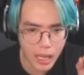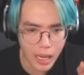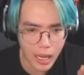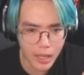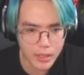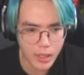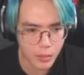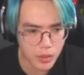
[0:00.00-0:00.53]

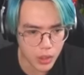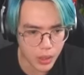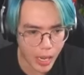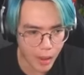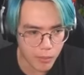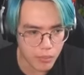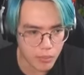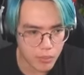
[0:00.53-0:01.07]
ở trong trường
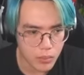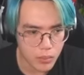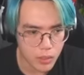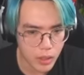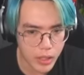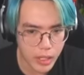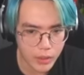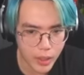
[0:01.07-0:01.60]
học
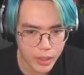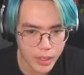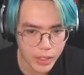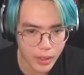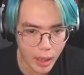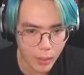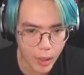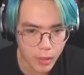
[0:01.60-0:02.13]
Có dịch chuyển đến
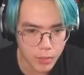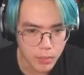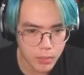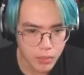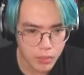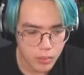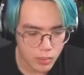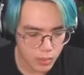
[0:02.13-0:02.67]
trường học không
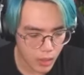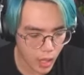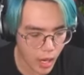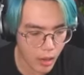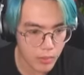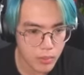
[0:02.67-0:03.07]
Có không